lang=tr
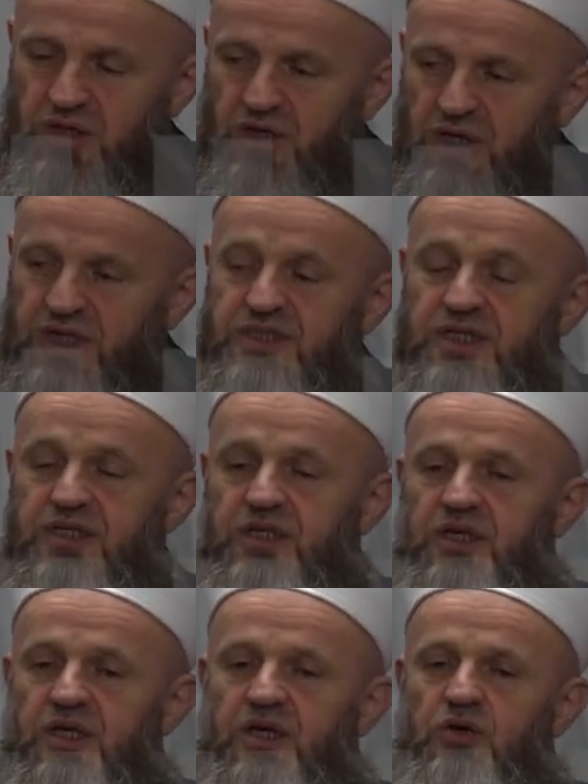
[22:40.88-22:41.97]

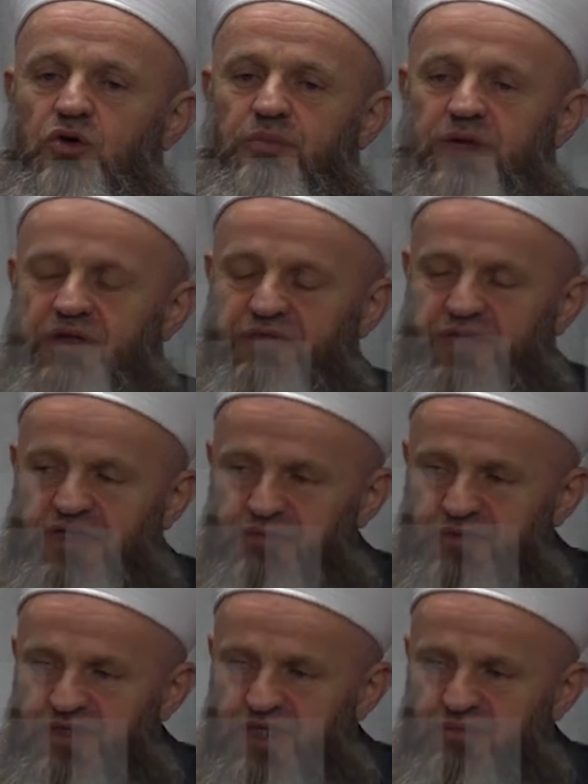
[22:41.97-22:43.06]
Hazreti Ömer
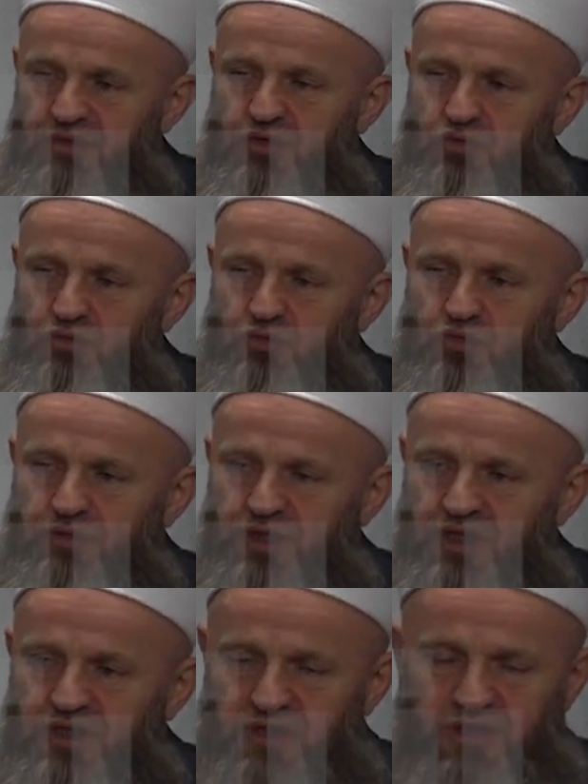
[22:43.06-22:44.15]
Efendimiz Emirül
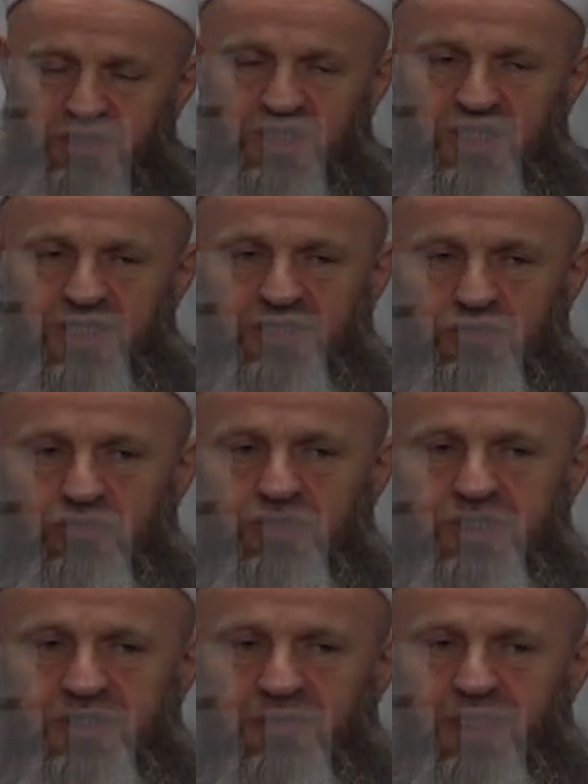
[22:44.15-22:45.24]
Müminin radıyallahu anh diyor
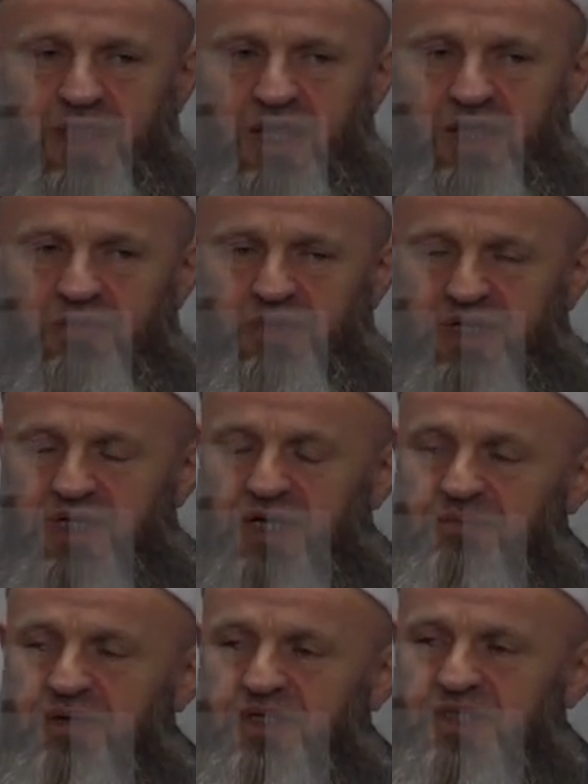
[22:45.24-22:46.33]
ki
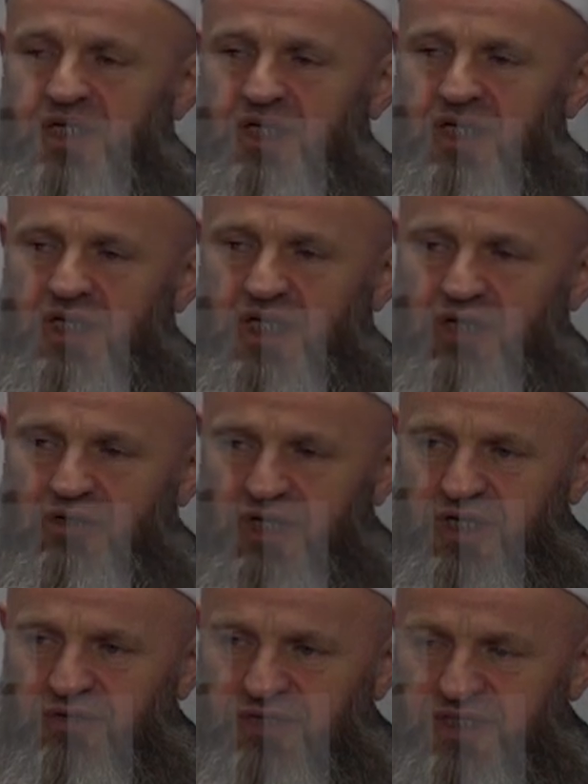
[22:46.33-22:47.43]
Peygamber sallallahu
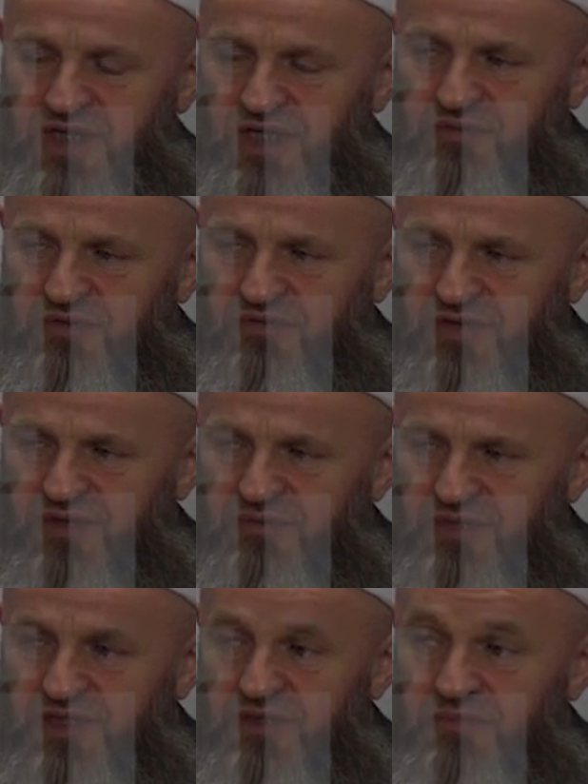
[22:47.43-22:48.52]
aleyhi ve sellem
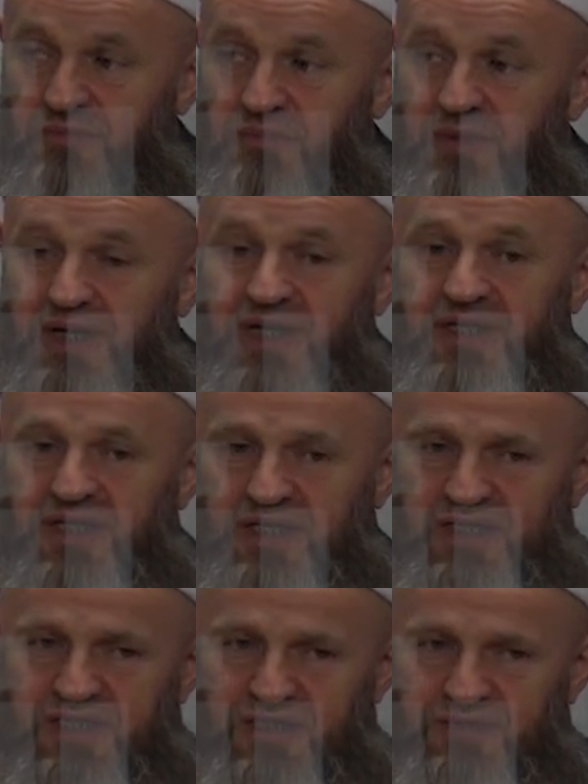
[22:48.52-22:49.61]
Efendimiz bana
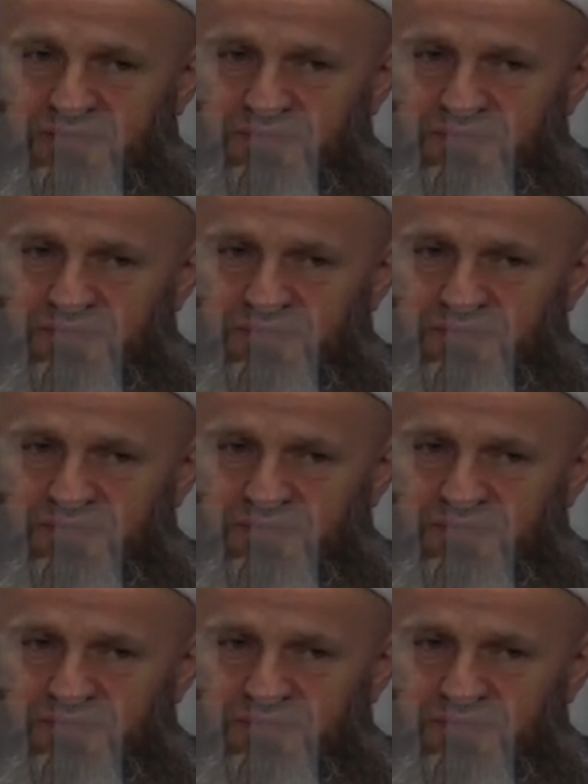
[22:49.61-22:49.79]
dedi ki,